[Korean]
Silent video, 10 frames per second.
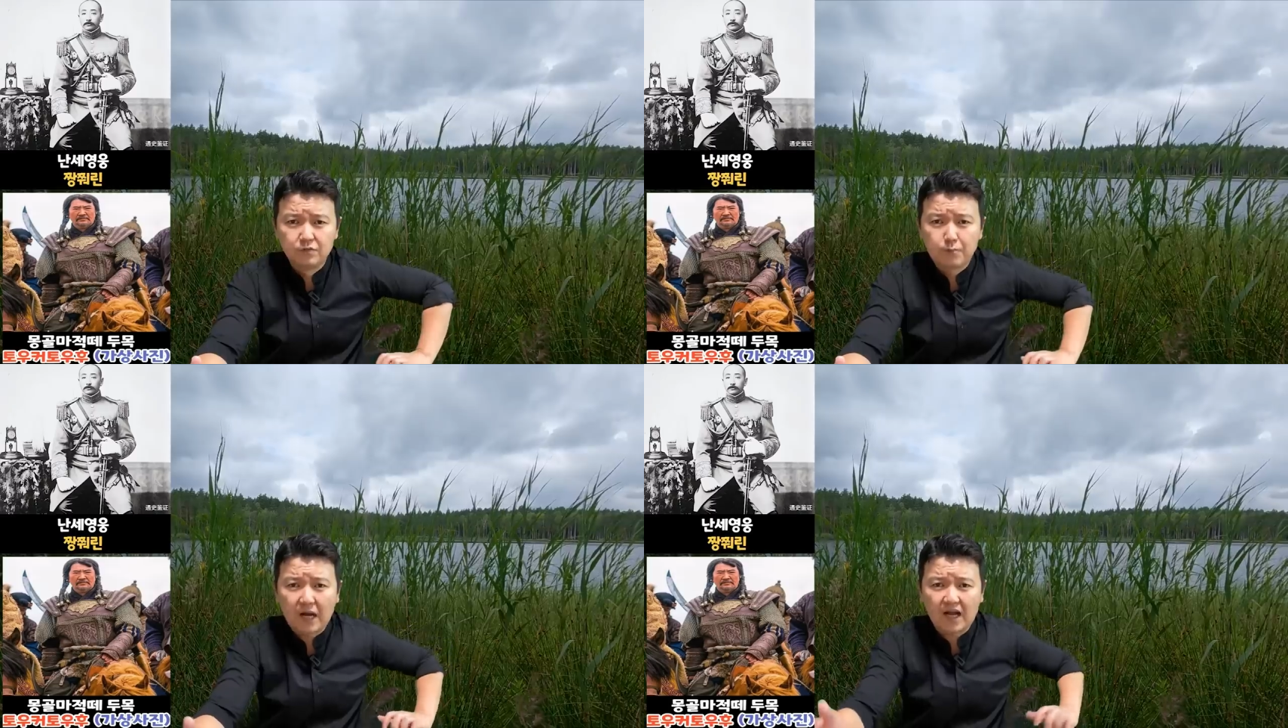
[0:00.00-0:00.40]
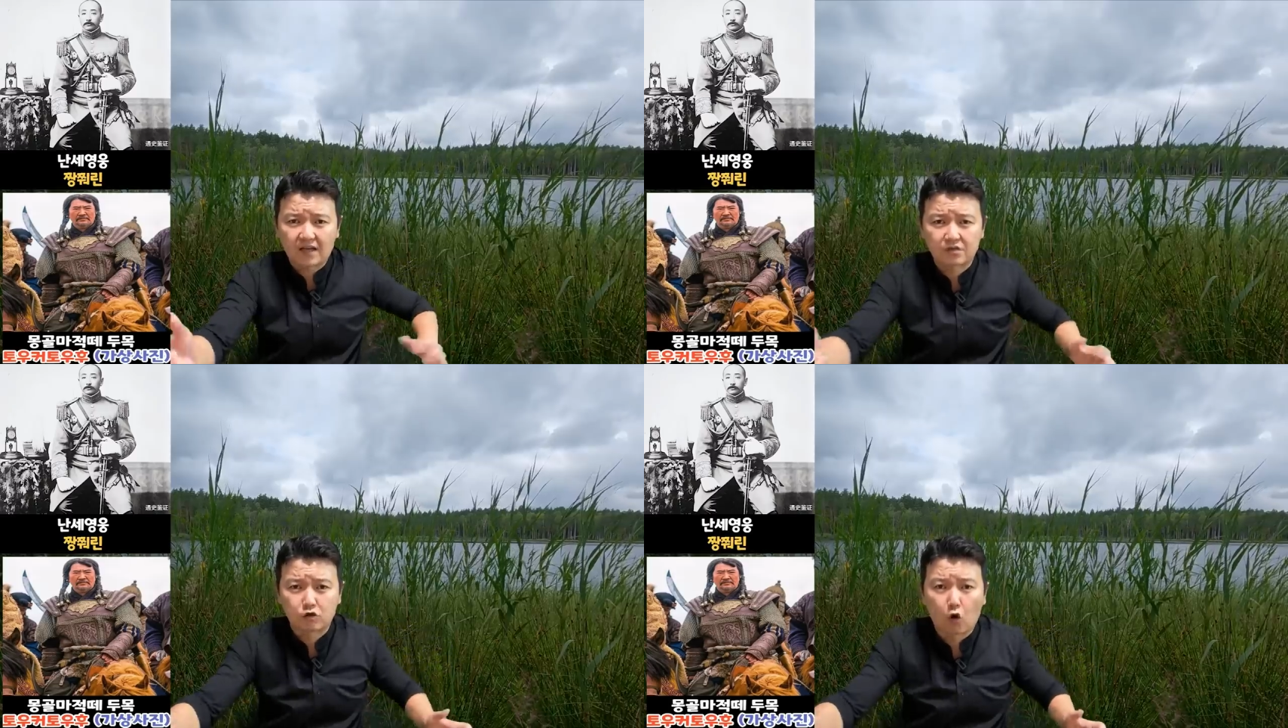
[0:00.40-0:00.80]
금방
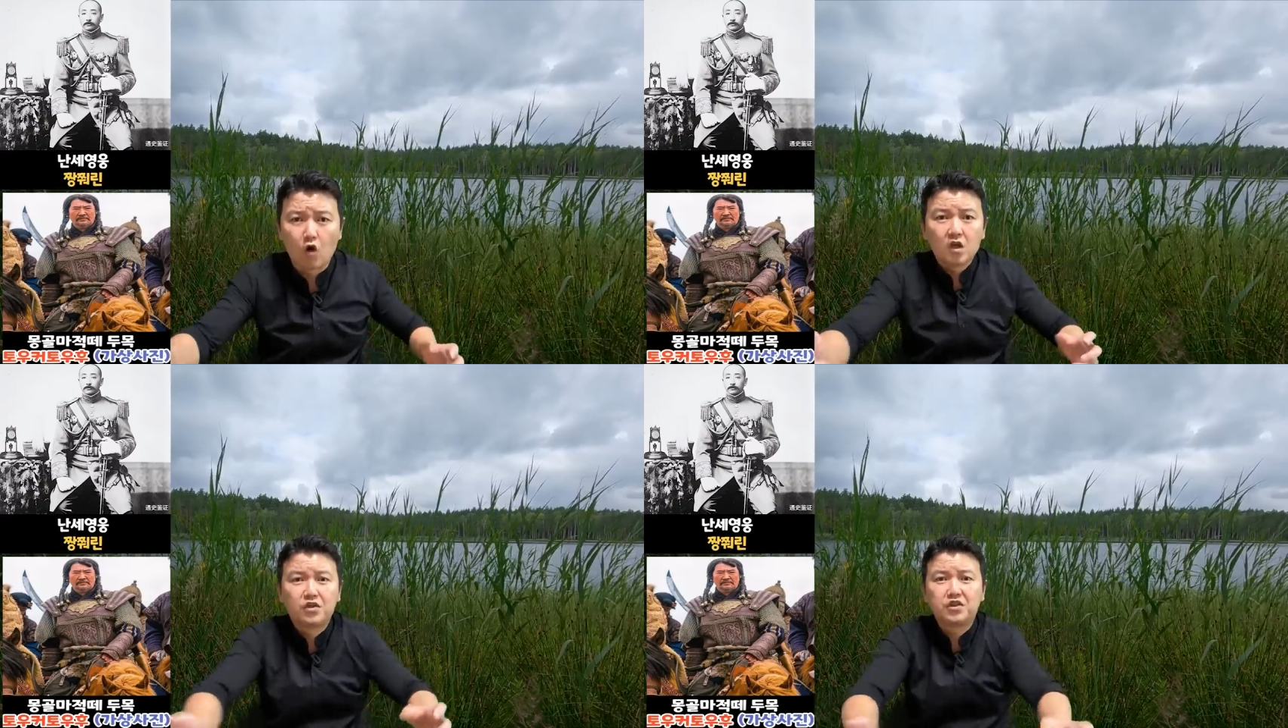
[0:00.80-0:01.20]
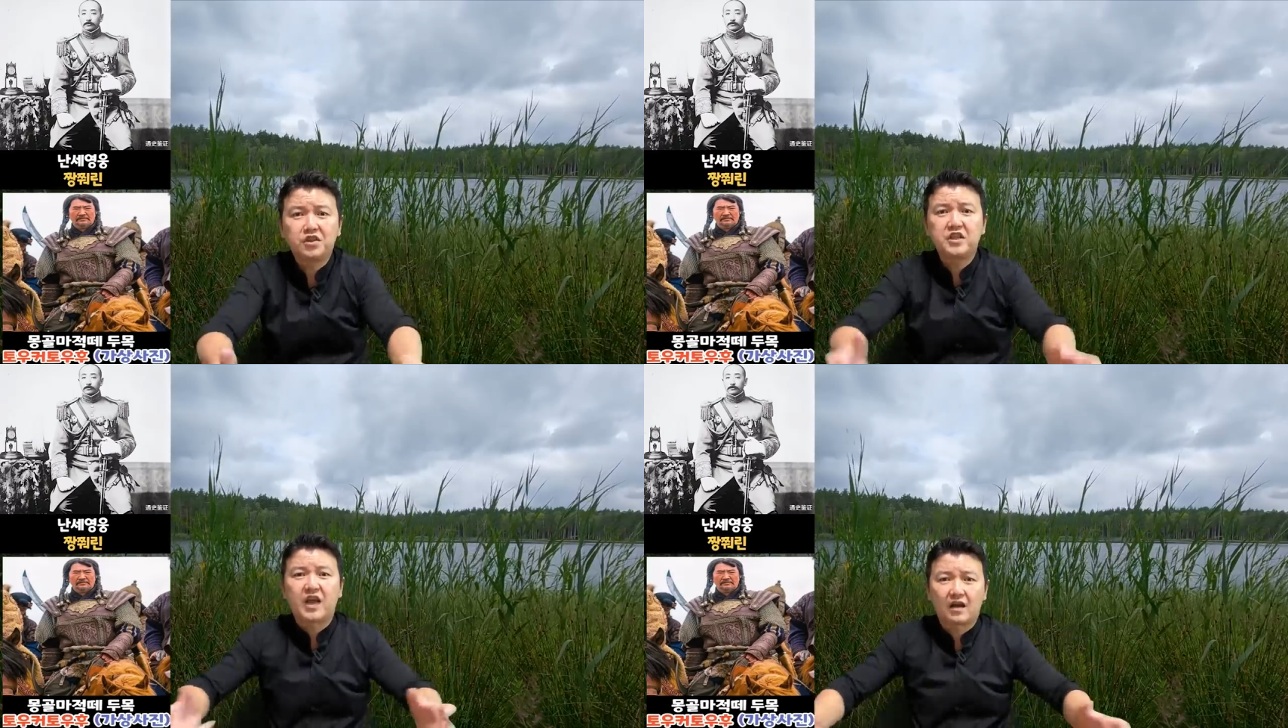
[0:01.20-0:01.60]
갔었고
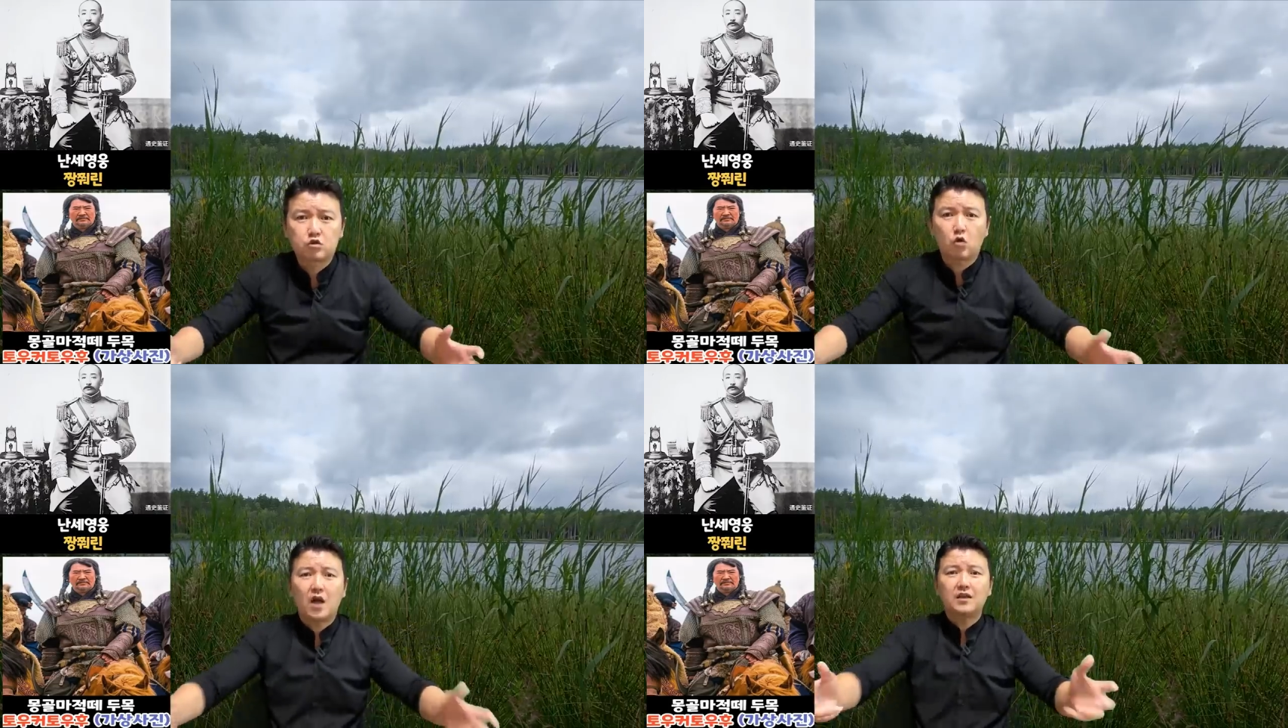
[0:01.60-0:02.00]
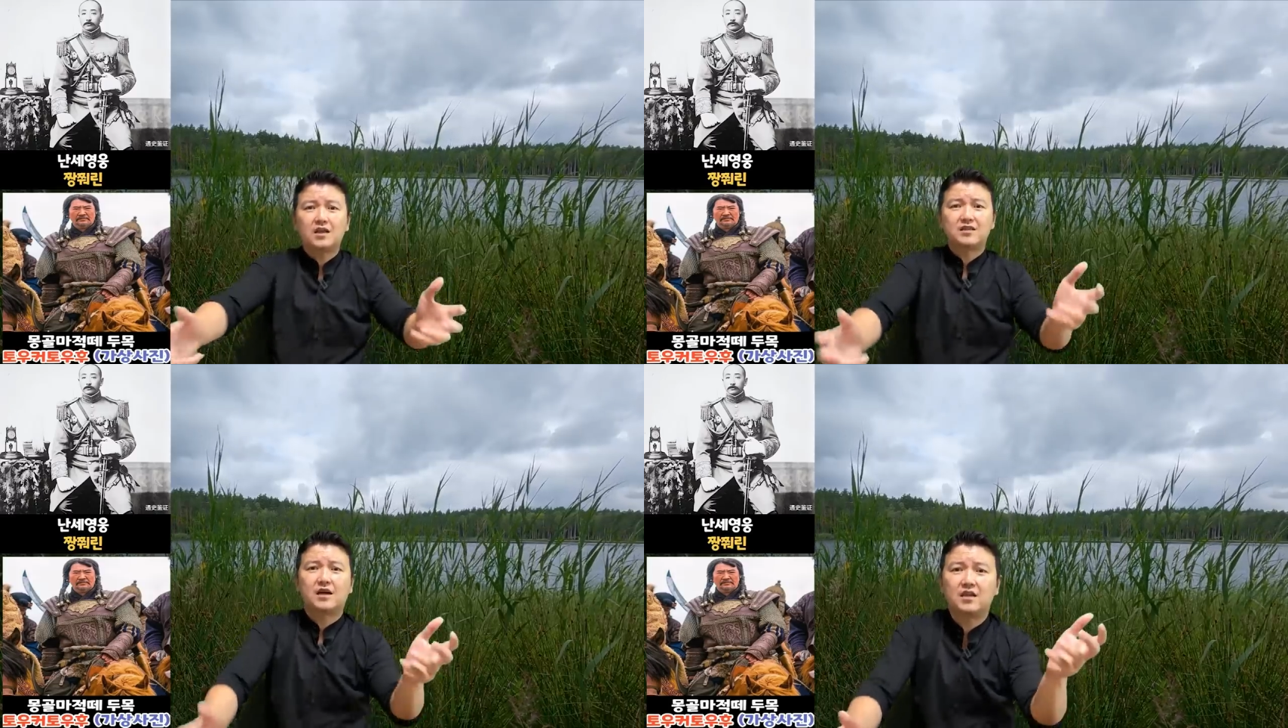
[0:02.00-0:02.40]
그들이 약속한
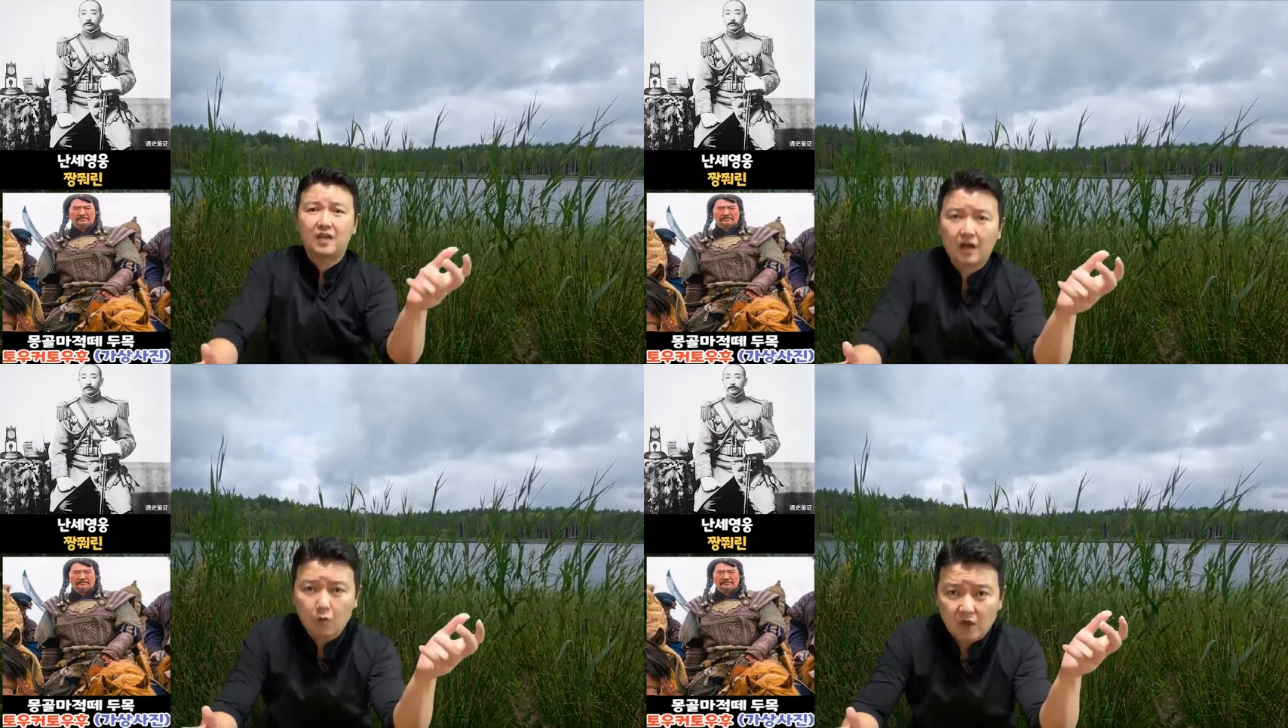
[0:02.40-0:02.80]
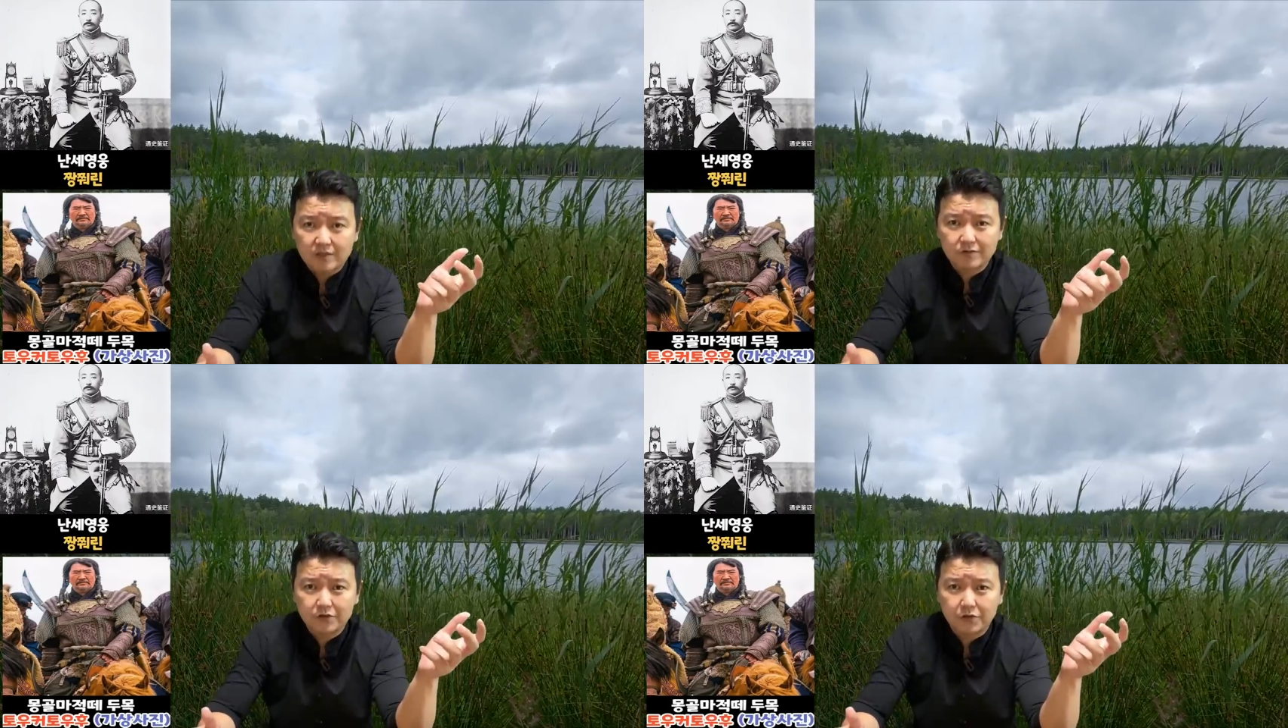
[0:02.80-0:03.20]
날짜가
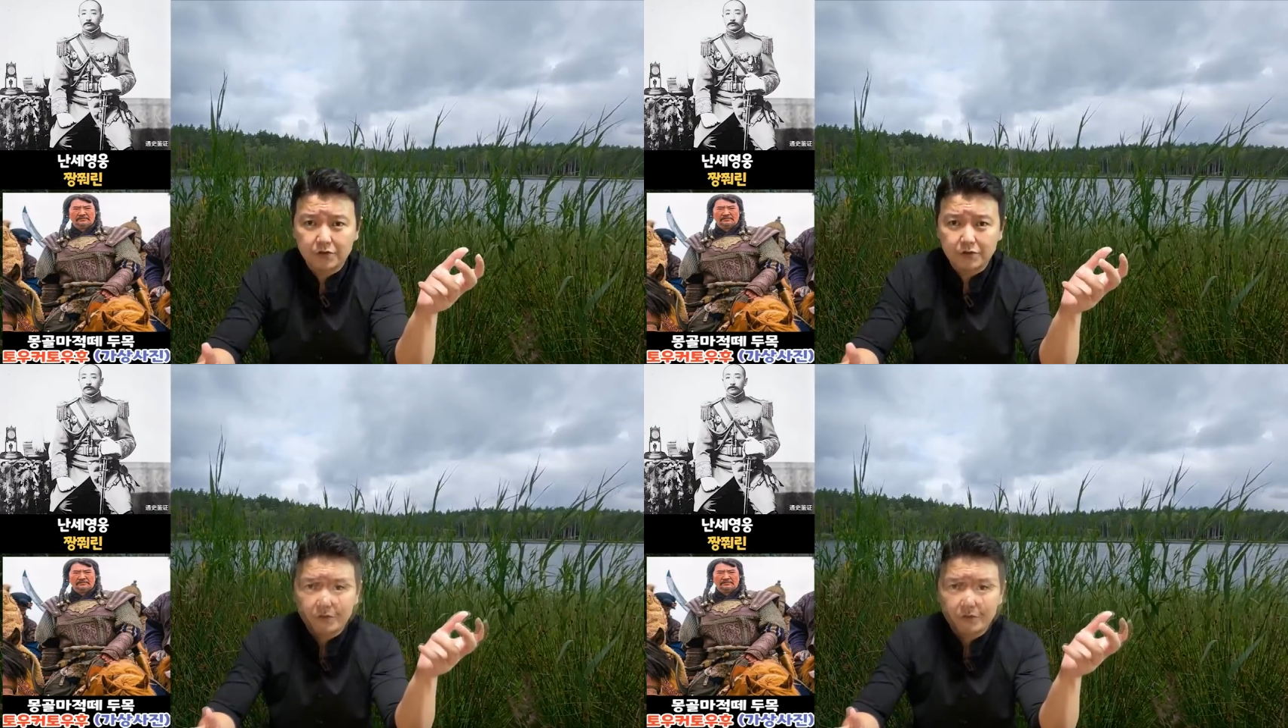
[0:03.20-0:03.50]
다가왔었는데